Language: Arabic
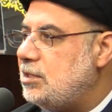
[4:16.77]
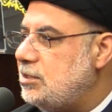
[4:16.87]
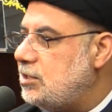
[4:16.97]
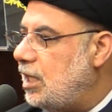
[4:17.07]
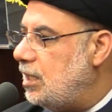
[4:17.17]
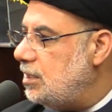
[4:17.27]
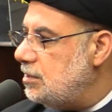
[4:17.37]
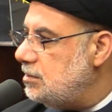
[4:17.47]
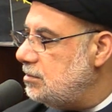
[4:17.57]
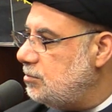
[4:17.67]

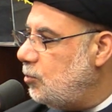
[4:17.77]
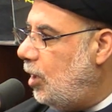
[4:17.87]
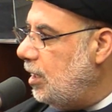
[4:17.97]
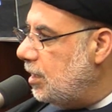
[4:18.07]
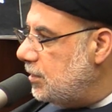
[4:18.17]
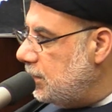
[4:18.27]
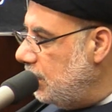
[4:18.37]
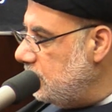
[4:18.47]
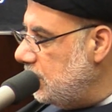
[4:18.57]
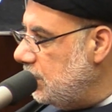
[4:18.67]
رجالا مو على
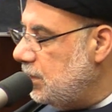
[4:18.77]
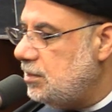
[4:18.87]
كتاب الله